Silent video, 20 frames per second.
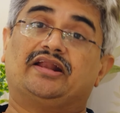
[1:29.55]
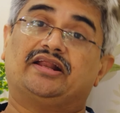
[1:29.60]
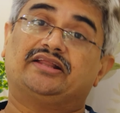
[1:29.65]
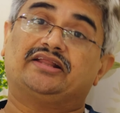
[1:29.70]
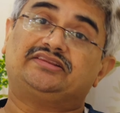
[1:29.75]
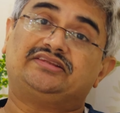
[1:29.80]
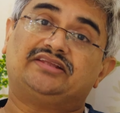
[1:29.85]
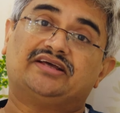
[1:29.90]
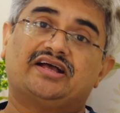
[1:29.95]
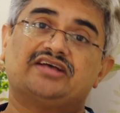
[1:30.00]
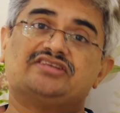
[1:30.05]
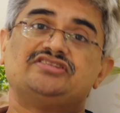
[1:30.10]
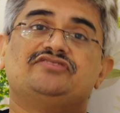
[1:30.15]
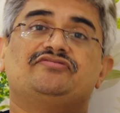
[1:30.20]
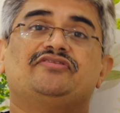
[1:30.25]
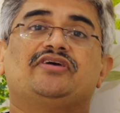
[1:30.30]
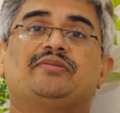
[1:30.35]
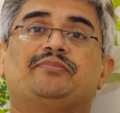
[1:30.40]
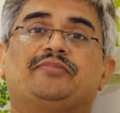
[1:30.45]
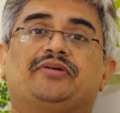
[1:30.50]
ரத்த
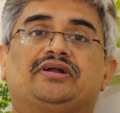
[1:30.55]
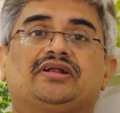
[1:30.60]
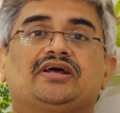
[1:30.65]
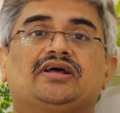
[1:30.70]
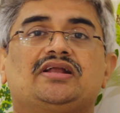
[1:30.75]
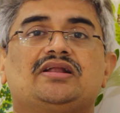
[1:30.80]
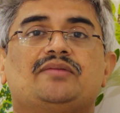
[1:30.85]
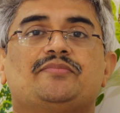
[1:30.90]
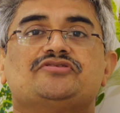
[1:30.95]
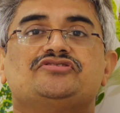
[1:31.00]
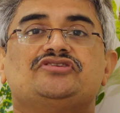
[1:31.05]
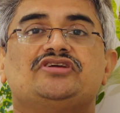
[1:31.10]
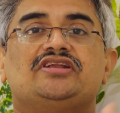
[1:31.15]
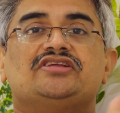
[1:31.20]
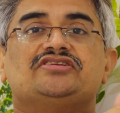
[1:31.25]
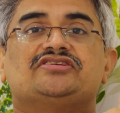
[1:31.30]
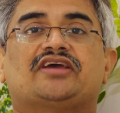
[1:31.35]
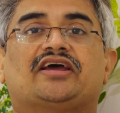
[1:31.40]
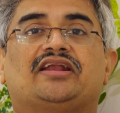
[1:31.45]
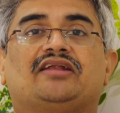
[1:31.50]
கசிவு ஏற்பட்டால் நம்ம
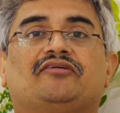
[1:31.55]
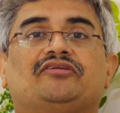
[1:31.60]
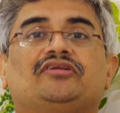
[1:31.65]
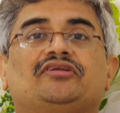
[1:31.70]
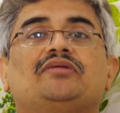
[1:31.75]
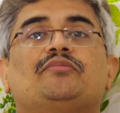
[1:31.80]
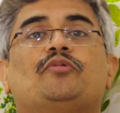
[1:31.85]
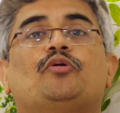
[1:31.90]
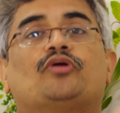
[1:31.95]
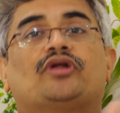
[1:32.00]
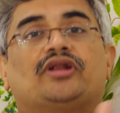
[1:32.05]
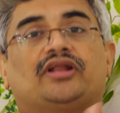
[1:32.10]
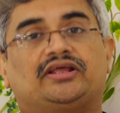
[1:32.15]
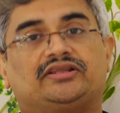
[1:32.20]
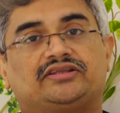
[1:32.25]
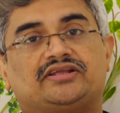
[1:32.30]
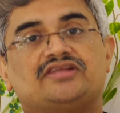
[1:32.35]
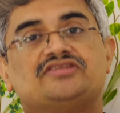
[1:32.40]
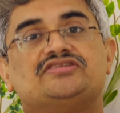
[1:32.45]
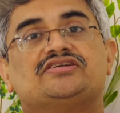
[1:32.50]
சிடி ஸ்கேனில் வந்து நம்ம உடனே
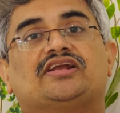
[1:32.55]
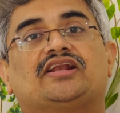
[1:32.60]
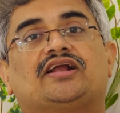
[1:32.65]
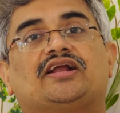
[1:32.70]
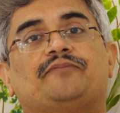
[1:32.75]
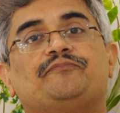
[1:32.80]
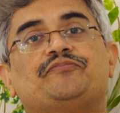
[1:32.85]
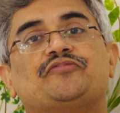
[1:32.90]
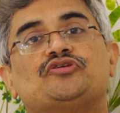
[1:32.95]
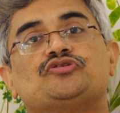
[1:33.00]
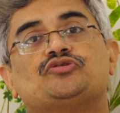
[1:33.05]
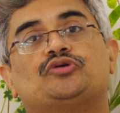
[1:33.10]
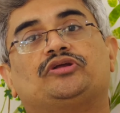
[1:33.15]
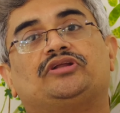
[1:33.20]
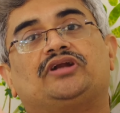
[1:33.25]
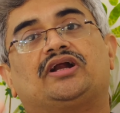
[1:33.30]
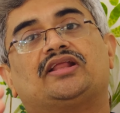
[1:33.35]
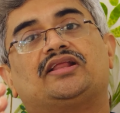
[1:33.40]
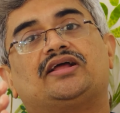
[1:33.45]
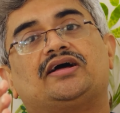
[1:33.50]
தெரிஞ்சுக்கலாம் ஸோ
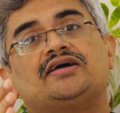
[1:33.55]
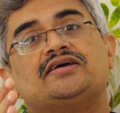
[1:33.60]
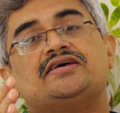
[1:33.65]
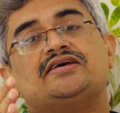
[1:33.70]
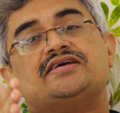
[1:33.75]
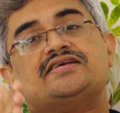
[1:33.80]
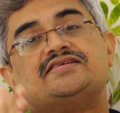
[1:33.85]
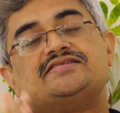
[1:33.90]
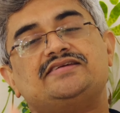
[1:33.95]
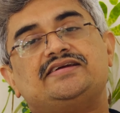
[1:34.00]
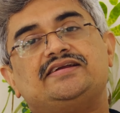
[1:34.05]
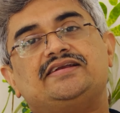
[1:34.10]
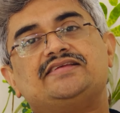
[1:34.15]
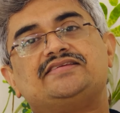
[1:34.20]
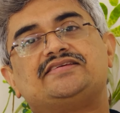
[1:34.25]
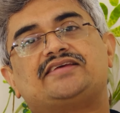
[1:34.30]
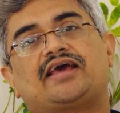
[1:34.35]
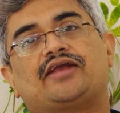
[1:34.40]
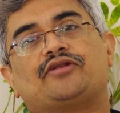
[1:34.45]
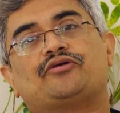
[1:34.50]
அதனால தான் சிடி
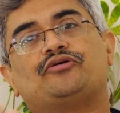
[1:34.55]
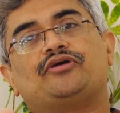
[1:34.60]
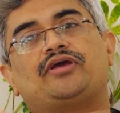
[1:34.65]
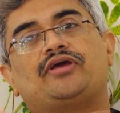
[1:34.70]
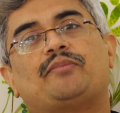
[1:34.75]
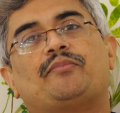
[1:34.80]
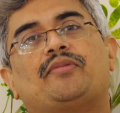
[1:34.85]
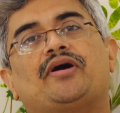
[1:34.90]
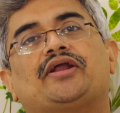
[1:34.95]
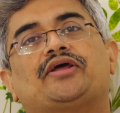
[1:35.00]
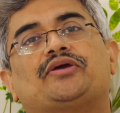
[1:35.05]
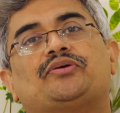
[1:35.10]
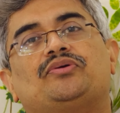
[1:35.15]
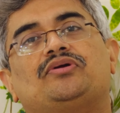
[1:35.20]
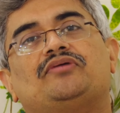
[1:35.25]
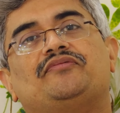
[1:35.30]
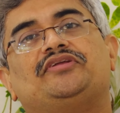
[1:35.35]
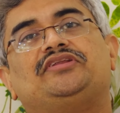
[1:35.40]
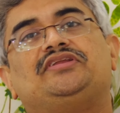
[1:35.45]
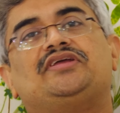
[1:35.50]
ஸ்கேனுக்கும் எம்ஆர்ஐக்கும்
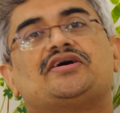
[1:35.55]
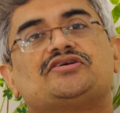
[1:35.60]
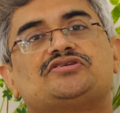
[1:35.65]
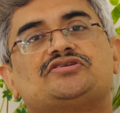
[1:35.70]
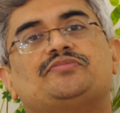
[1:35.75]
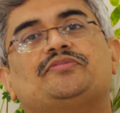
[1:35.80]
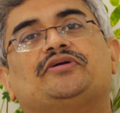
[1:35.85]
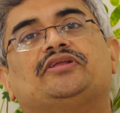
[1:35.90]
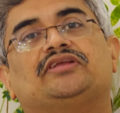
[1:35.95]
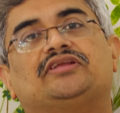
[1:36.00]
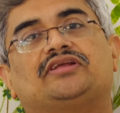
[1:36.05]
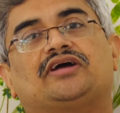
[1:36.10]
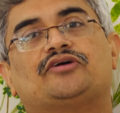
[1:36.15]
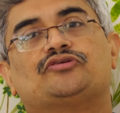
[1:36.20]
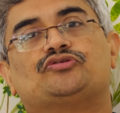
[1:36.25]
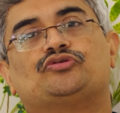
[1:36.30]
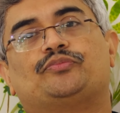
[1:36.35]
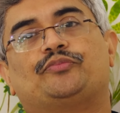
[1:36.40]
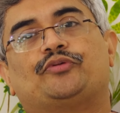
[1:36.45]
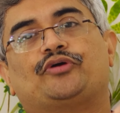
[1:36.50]
உள்ள வித்தியாசம் இது தான்
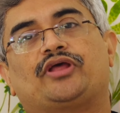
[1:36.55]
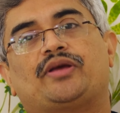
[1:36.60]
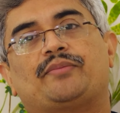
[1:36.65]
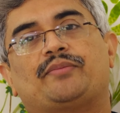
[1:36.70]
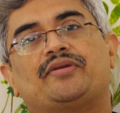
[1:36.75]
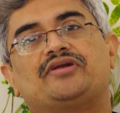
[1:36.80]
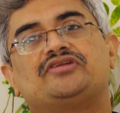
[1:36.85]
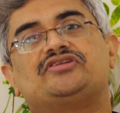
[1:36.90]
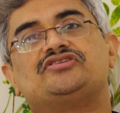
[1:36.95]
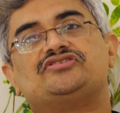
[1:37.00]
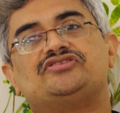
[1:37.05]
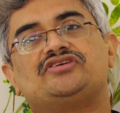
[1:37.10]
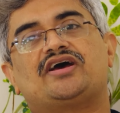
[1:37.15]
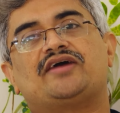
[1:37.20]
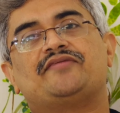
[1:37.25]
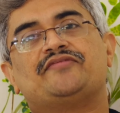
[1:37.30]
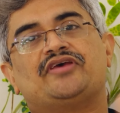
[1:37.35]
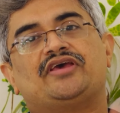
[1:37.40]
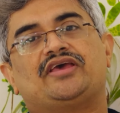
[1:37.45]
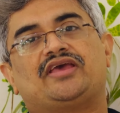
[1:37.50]
ஸோ இப்போ ஒரு
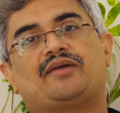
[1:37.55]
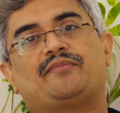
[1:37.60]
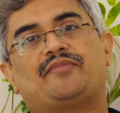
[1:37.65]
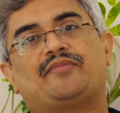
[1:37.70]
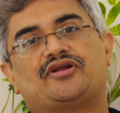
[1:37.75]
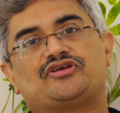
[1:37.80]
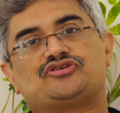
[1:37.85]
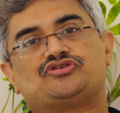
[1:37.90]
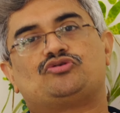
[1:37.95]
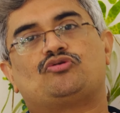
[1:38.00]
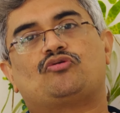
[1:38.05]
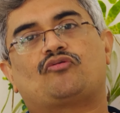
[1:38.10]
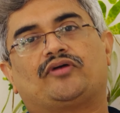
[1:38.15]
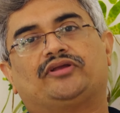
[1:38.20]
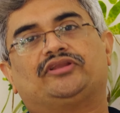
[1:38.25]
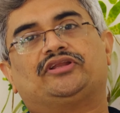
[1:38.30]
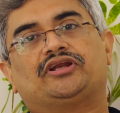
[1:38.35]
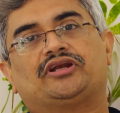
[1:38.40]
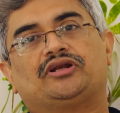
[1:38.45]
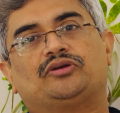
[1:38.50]
எமர்ஜென்சியாக எம்ஆர்ஐ ஸ்ட்ரோக்
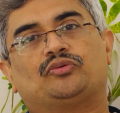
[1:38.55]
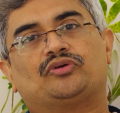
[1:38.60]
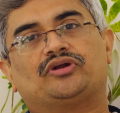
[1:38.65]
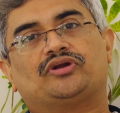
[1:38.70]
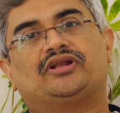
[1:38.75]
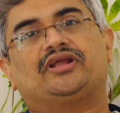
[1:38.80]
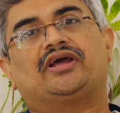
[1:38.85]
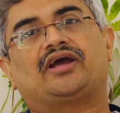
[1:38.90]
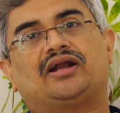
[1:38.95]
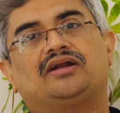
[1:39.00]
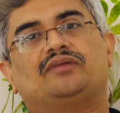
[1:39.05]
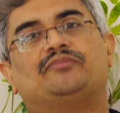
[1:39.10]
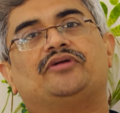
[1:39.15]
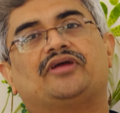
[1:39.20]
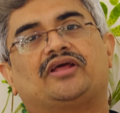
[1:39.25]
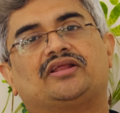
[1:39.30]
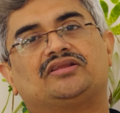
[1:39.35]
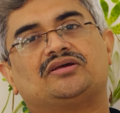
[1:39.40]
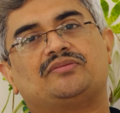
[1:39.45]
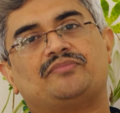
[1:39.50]
வந்துருக்குன்னு உடனே
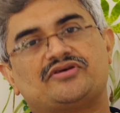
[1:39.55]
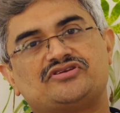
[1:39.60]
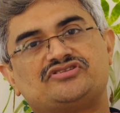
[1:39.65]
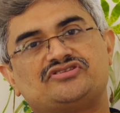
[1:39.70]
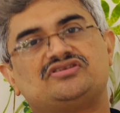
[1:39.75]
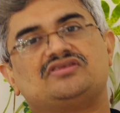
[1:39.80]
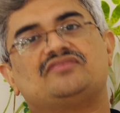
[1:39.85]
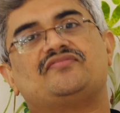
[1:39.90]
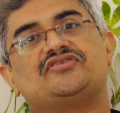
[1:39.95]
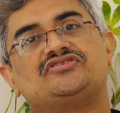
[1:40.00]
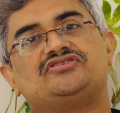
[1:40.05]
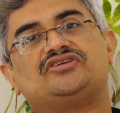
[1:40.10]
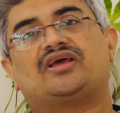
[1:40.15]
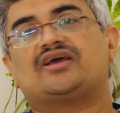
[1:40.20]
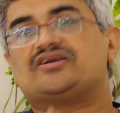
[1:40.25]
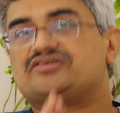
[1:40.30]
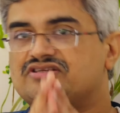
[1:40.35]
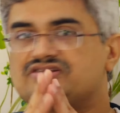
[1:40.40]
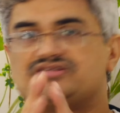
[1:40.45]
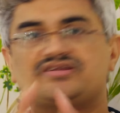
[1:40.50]
கண்டுபிடிக்கிறதுக்கு பெஸ்ட்
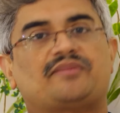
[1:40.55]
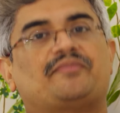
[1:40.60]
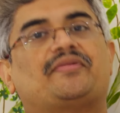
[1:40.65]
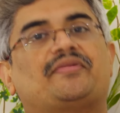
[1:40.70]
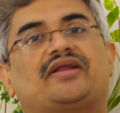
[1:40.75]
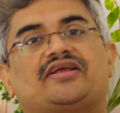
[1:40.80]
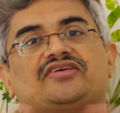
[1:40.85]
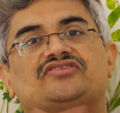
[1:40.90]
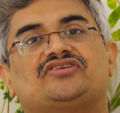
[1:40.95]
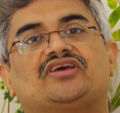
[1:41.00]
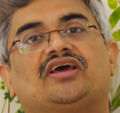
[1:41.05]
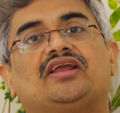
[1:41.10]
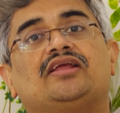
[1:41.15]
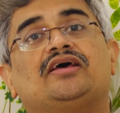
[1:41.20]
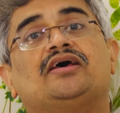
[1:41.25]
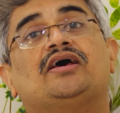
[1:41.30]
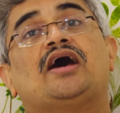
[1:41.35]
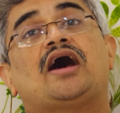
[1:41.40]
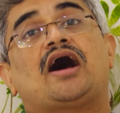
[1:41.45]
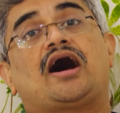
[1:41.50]
இன்வெஸ்டிகேஷன்ஸ் எம்ஆர்ஐ ஸ்கேன்
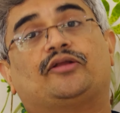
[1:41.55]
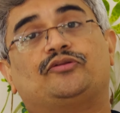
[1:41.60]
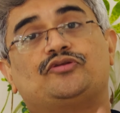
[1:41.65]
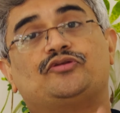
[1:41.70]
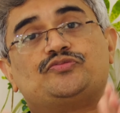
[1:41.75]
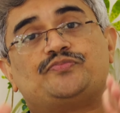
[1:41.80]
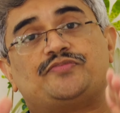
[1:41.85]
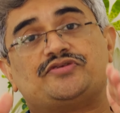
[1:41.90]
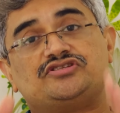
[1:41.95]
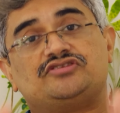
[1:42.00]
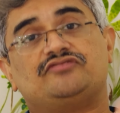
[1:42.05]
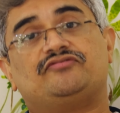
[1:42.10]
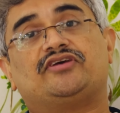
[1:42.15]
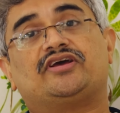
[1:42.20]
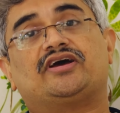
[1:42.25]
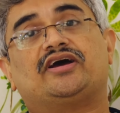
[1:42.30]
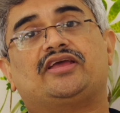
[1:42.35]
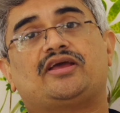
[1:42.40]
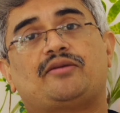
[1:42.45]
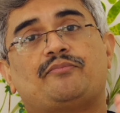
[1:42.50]
அதுவும்
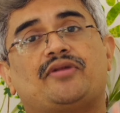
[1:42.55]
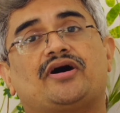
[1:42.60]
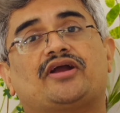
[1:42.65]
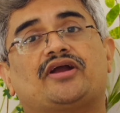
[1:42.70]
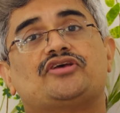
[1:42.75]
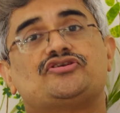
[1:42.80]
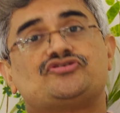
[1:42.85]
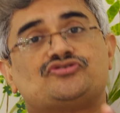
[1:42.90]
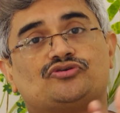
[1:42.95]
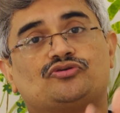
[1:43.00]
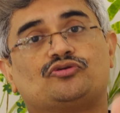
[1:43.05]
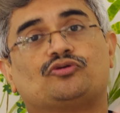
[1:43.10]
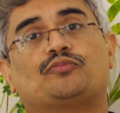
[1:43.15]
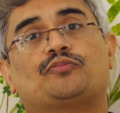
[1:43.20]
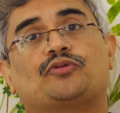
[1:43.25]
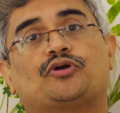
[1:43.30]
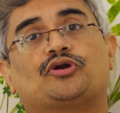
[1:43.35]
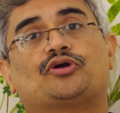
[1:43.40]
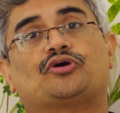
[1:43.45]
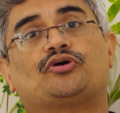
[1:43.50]
ஸ்பெசிஃபிக்காக எம்ஆர்ஐ ஸ்ட்ரோக்
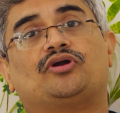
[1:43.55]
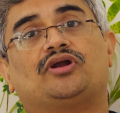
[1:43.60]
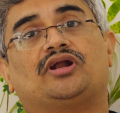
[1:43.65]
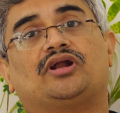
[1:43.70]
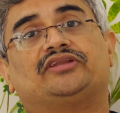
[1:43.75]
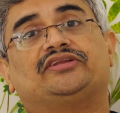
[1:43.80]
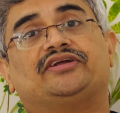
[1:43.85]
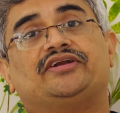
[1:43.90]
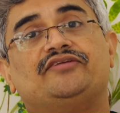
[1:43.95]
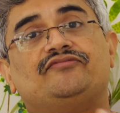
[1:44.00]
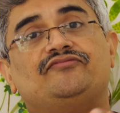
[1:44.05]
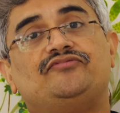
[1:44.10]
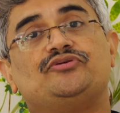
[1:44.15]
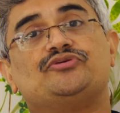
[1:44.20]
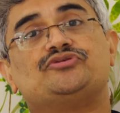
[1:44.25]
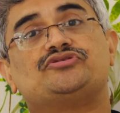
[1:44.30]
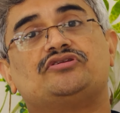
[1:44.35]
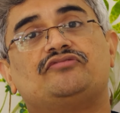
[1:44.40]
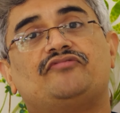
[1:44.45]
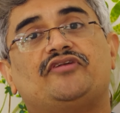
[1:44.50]
ப்ரோட்டோகால் அந்த
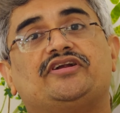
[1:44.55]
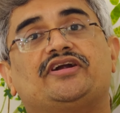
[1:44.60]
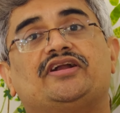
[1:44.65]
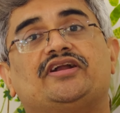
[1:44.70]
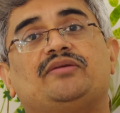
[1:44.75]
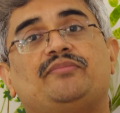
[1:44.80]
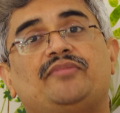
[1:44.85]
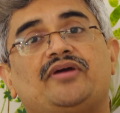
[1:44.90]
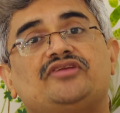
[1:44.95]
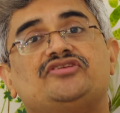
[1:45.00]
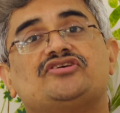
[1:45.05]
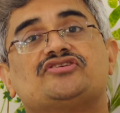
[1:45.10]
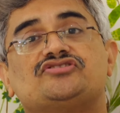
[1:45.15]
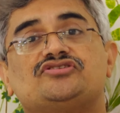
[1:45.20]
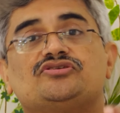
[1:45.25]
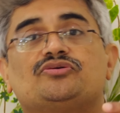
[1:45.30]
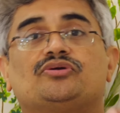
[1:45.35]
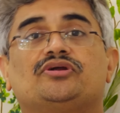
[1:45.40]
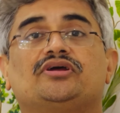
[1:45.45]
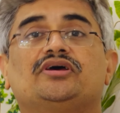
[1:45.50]
டிஃப்யூஷன் வெயிட்டட்
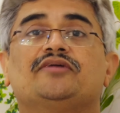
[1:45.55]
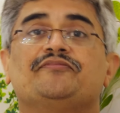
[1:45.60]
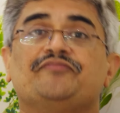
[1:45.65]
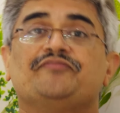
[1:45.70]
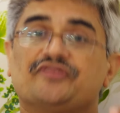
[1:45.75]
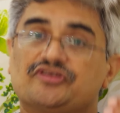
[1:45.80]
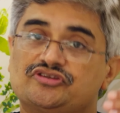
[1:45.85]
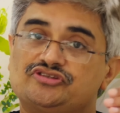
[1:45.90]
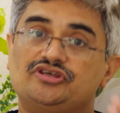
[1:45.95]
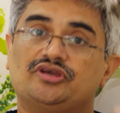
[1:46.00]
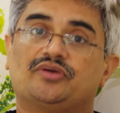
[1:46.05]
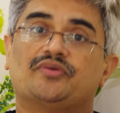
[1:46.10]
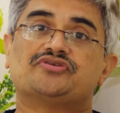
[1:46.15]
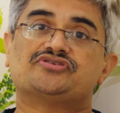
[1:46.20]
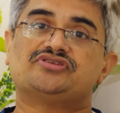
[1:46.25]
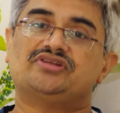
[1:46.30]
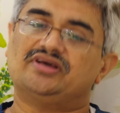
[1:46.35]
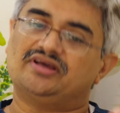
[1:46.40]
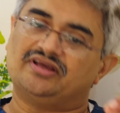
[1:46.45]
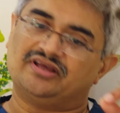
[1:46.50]
இமேஜஸ்னு ஒரு
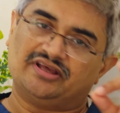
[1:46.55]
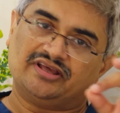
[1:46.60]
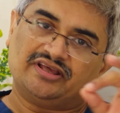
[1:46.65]
சீக்வன்ஸில்